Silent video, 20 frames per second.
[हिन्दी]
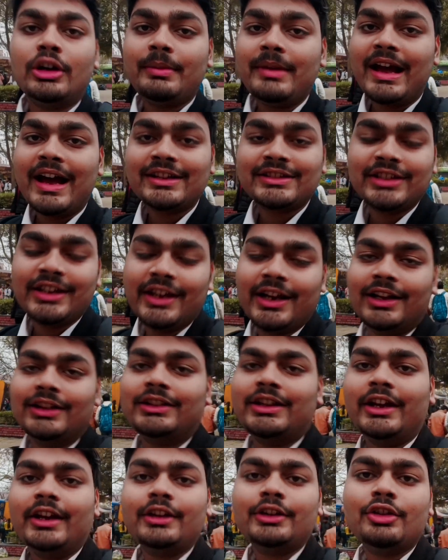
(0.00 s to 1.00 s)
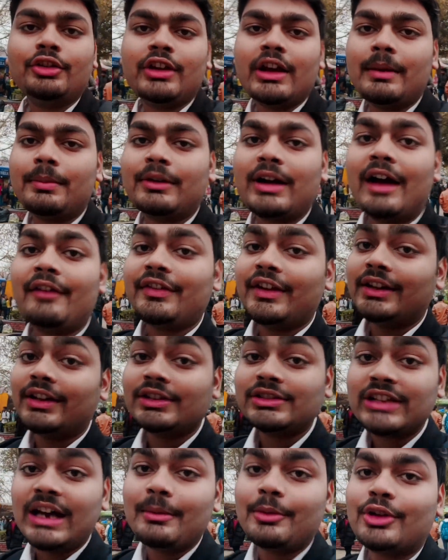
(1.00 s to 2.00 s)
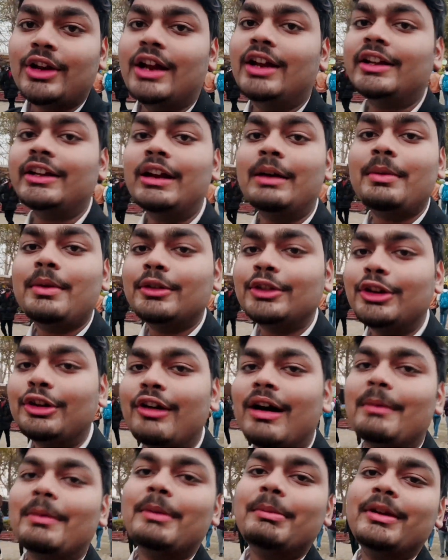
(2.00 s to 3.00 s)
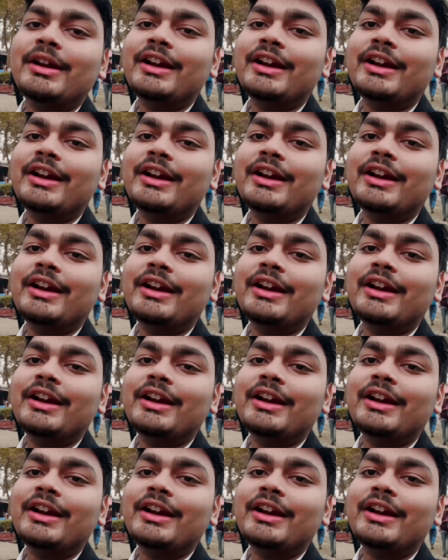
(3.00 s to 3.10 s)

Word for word: तो अब यहाँ से निकलते हैं क्योंकि अब काफ़ी ज़्यादा शाम हो रहा है लेकिन अभी देखो वहाँ पे